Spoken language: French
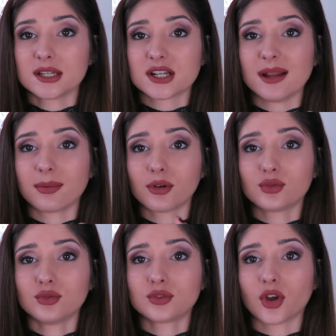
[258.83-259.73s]
je la
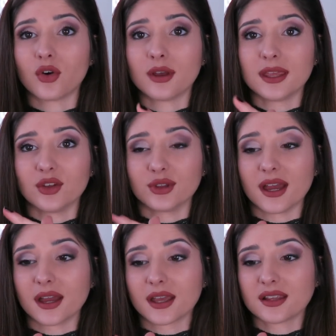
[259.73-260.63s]
brûle tout le temps et il y en
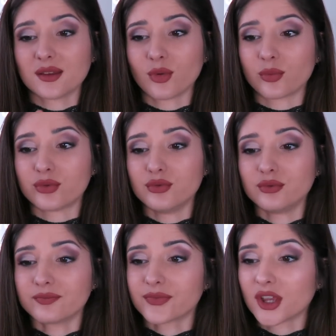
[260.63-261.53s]
a quasiment plus.